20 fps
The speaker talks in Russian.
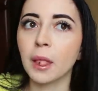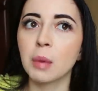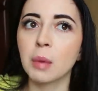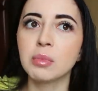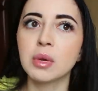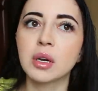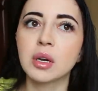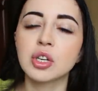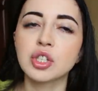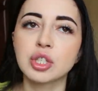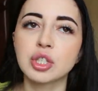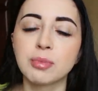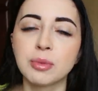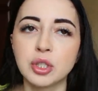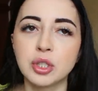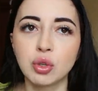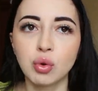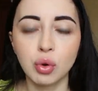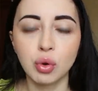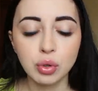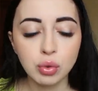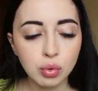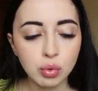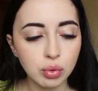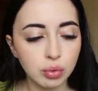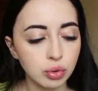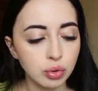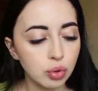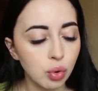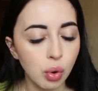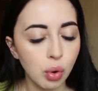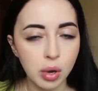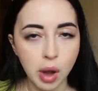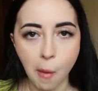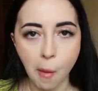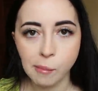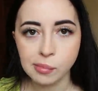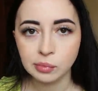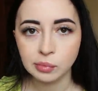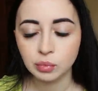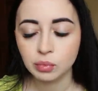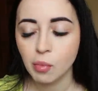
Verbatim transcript: Мне кажется, потихоньку, скоро,